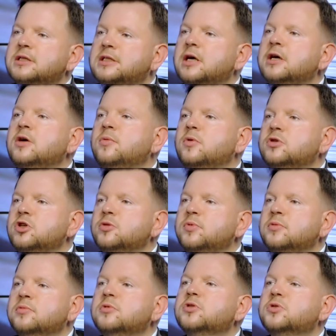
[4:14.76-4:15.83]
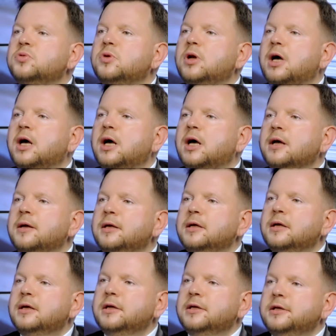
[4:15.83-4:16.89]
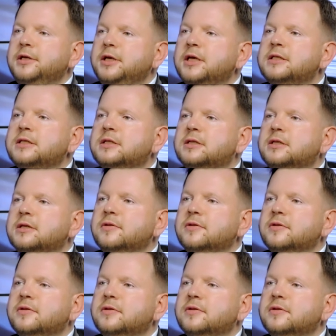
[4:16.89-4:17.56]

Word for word: z taką osobą, która jest